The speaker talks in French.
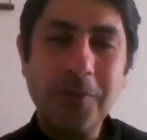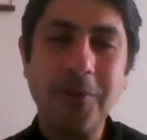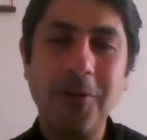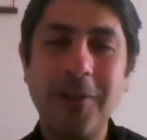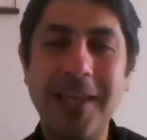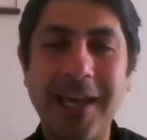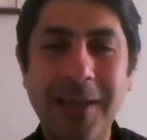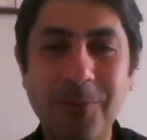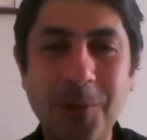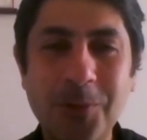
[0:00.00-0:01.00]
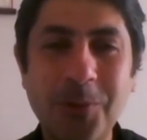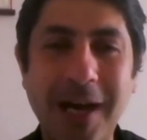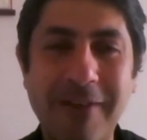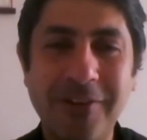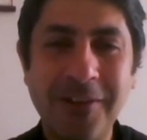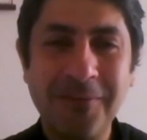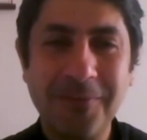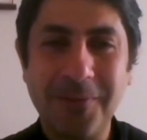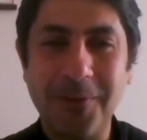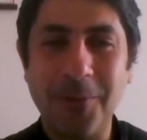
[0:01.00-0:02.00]
le carême deux jours avant,
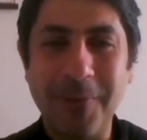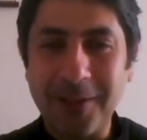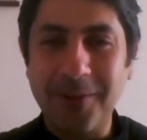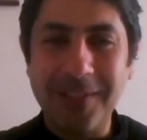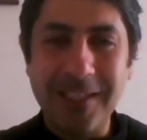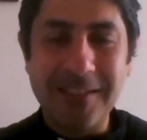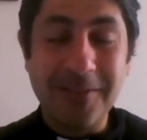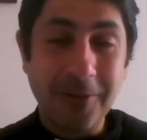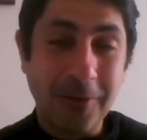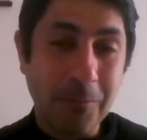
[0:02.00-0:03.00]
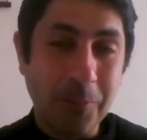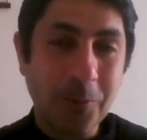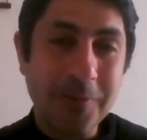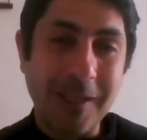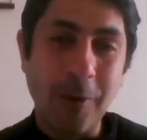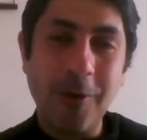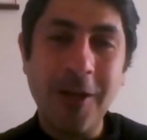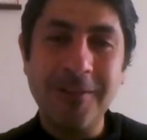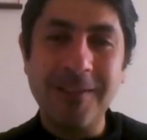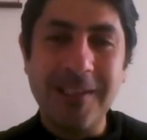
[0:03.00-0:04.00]
le mercredi décembre. Donc pour nous, c'est le
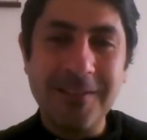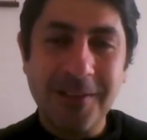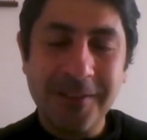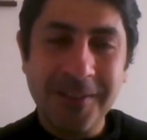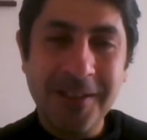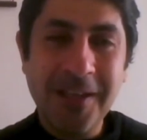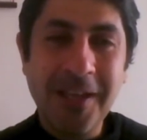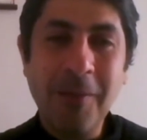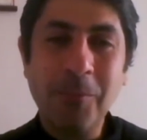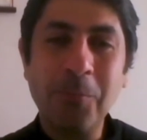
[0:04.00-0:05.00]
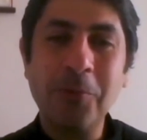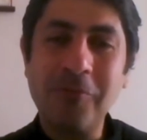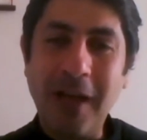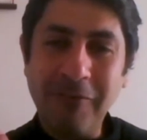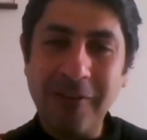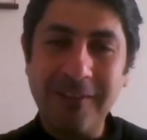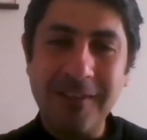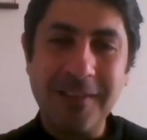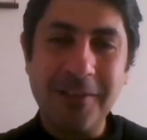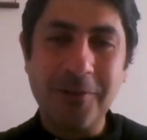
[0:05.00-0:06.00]
lundi décembre, pour pouvoir fêter
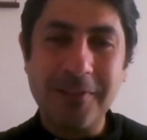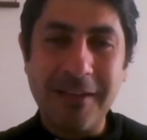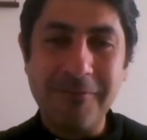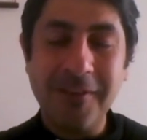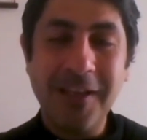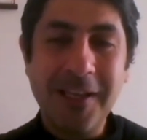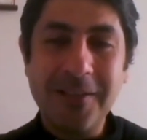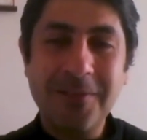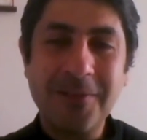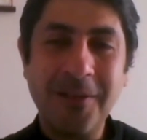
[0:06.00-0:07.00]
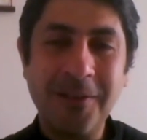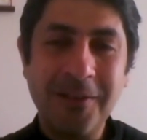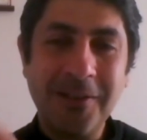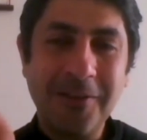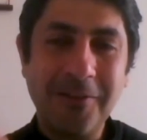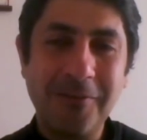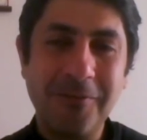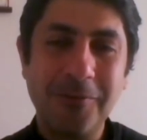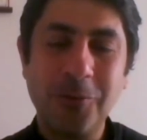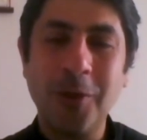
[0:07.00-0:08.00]
Saint Joseph sans
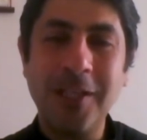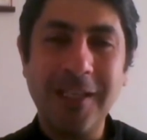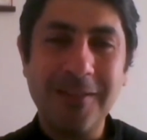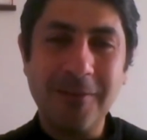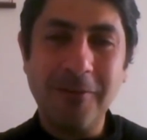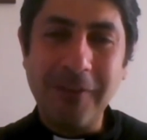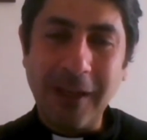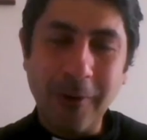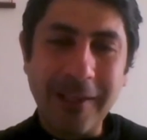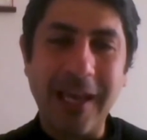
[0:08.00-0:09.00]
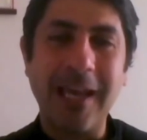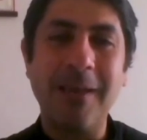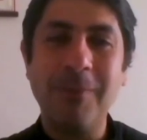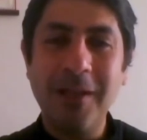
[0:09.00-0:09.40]
jeûner sans faire le carême